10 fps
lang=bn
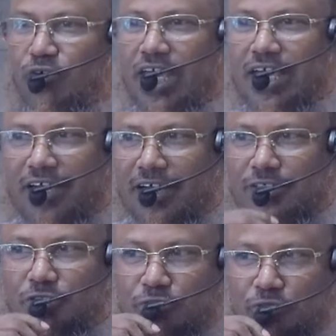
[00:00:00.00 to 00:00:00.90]
ডাকাডাকি
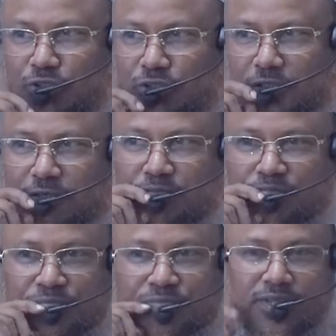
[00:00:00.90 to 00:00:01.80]
শুরু করছে
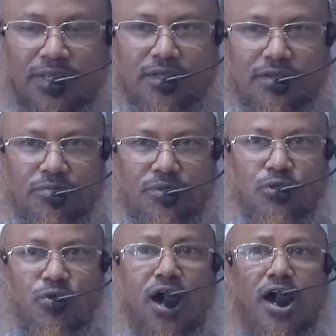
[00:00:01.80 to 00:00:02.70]
বলছে
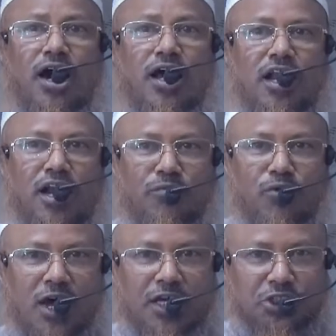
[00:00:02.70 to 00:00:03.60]
ও আলাল
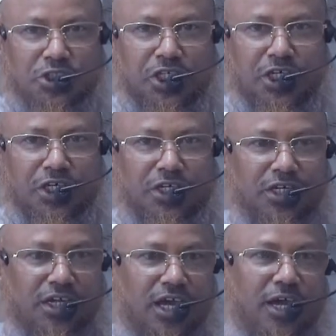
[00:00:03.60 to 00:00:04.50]
মুহাজিরিন
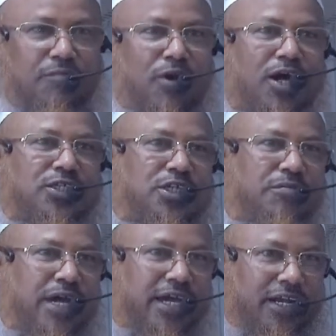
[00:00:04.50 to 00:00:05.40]
হে মহাজের
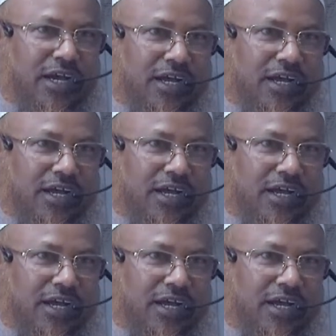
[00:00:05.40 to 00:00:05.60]
ভাইরা